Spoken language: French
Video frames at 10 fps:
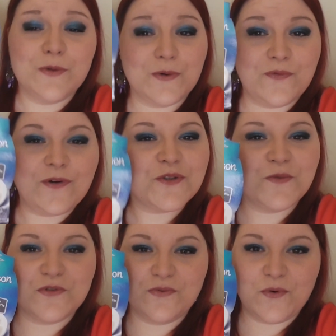Donc
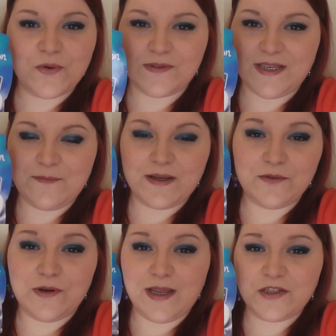franchement, je vous le conseille pas,
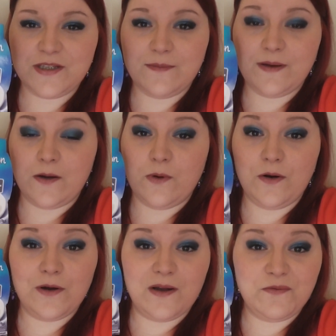ne l'achetez pas, ou
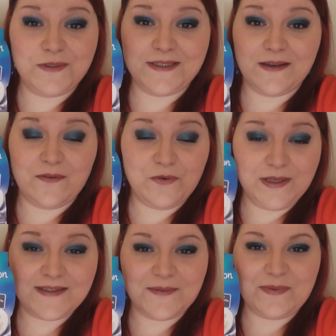alors à, vos
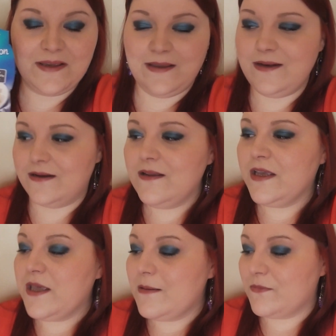risques et périls.
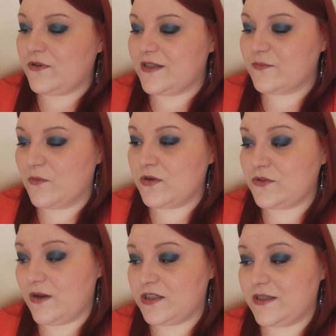Mais honnêtement, moi je
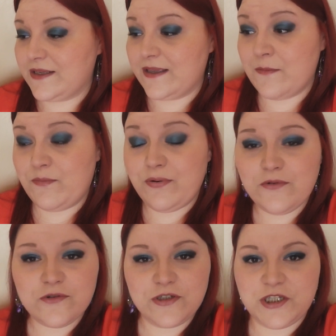le rachèterai
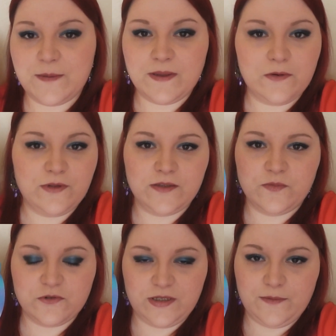plus jamais.
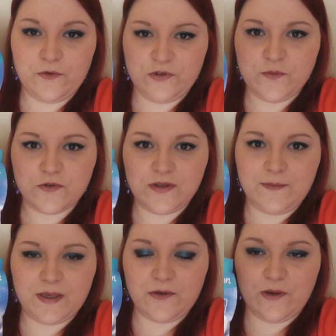Honnêtement, heureusement que j'en ai
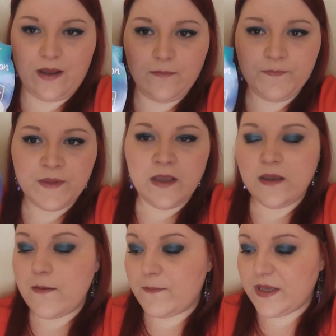pris que un.
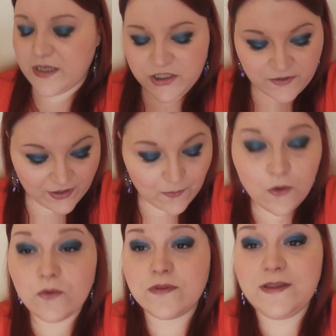Mais j'ai
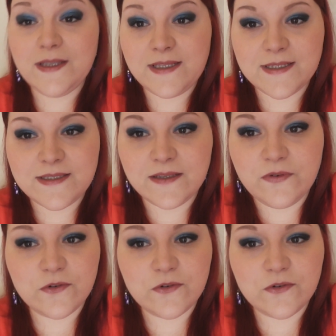vraiment détesté.